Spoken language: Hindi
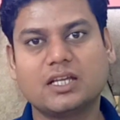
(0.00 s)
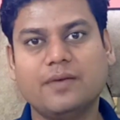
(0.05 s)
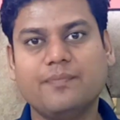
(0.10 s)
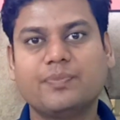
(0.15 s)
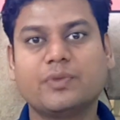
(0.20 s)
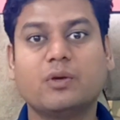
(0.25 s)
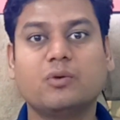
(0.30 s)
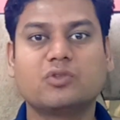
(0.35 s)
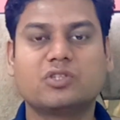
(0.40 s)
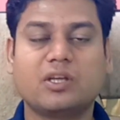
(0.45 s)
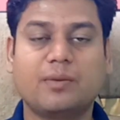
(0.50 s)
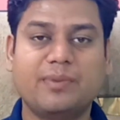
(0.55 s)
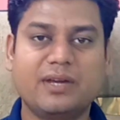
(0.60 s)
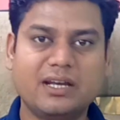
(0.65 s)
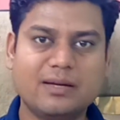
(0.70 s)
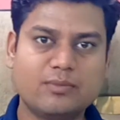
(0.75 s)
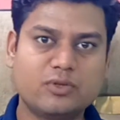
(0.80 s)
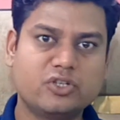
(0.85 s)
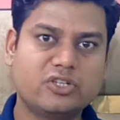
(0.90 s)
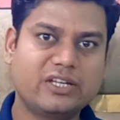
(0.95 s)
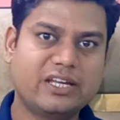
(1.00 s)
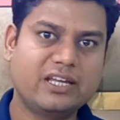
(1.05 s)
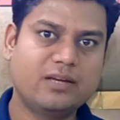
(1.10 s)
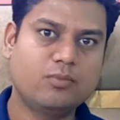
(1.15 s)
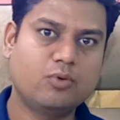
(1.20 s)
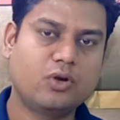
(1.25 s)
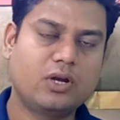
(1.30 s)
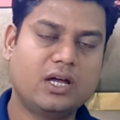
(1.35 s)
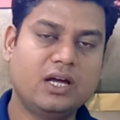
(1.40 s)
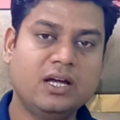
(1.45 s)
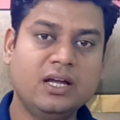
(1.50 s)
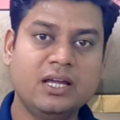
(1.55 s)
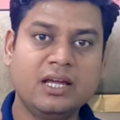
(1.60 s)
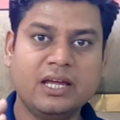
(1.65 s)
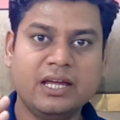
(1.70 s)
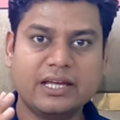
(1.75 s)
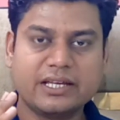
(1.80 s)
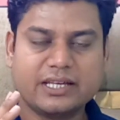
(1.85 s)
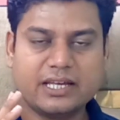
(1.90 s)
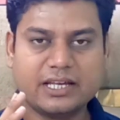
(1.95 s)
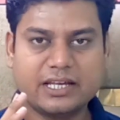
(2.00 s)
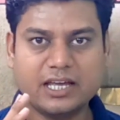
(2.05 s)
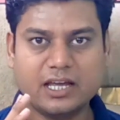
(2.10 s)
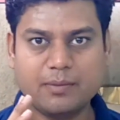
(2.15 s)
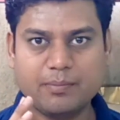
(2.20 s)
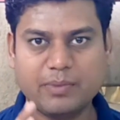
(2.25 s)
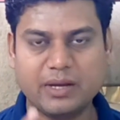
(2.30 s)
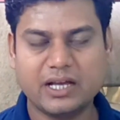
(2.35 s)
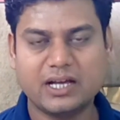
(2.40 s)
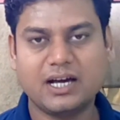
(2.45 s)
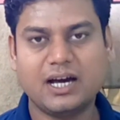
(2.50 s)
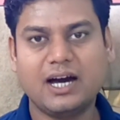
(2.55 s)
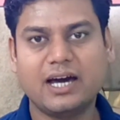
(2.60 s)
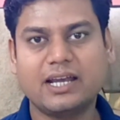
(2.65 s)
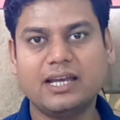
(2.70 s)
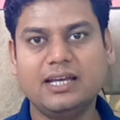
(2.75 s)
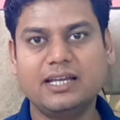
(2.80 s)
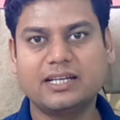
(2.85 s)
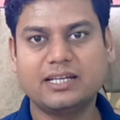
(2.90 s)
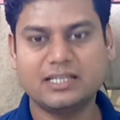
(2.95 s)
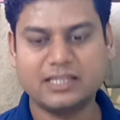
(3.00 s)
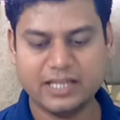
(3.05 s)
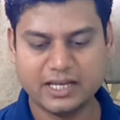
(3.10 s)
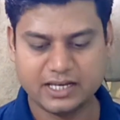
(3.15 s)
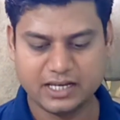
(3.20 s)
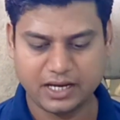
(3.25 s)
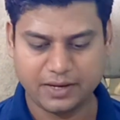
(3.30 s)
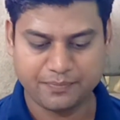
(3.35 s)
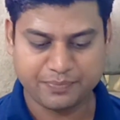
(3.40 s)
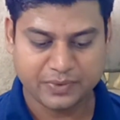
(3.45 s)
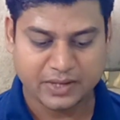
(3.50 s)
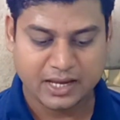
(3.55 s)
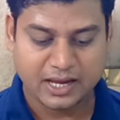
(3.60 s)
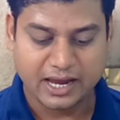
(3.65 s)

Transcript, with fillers: था उन सभी ने मुझे यही बोला कि गेम बेकार है लेकिन देखिए